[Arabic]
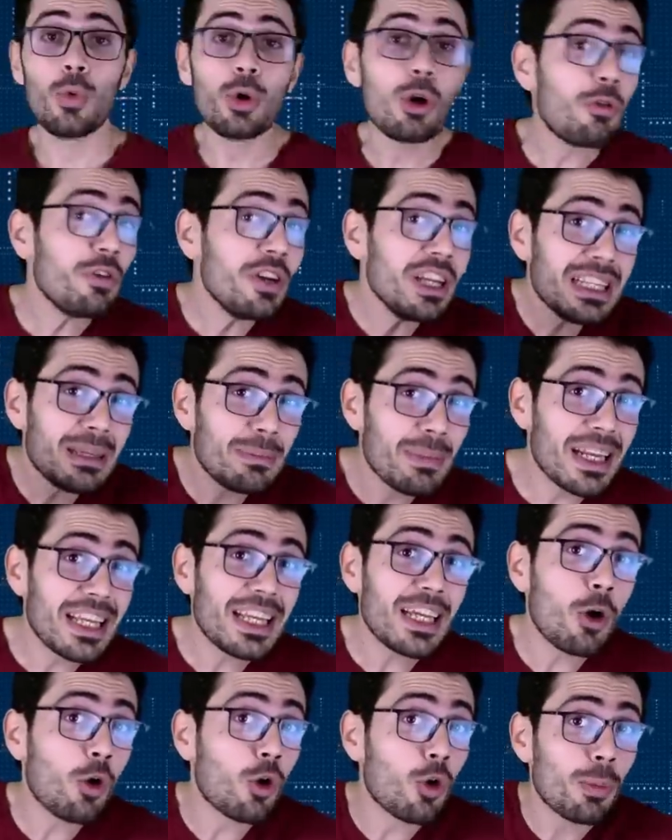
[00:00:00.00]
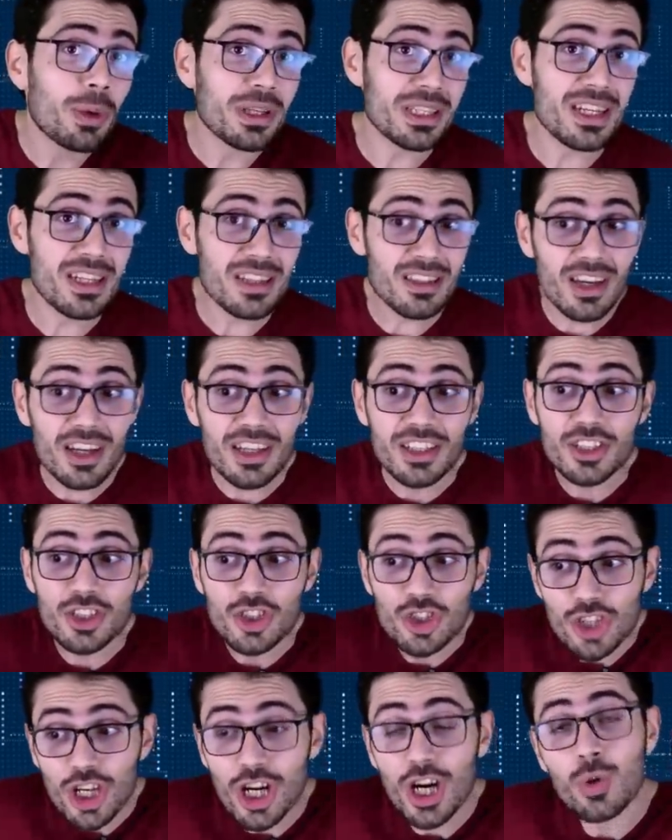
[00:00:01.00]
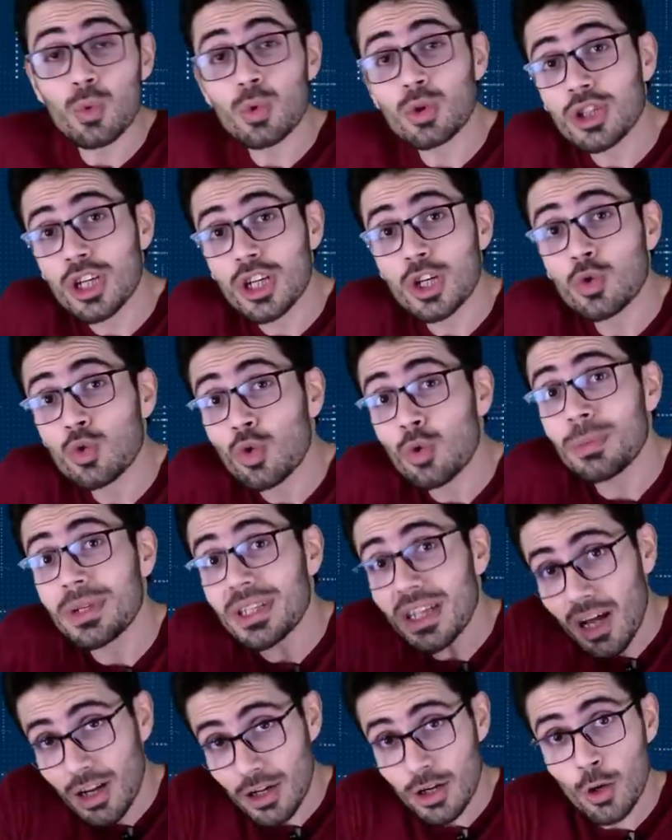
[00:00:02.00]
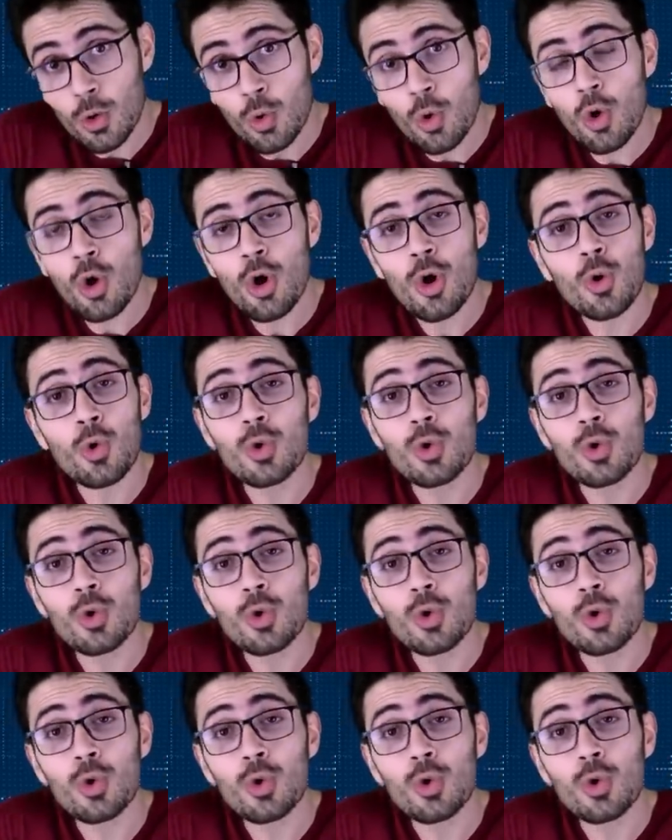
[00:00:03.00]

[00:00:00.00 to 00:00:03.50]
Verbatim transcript: ولو في احتماليه ولو بسيطه ان الشجر والطريق دول بيتحركوا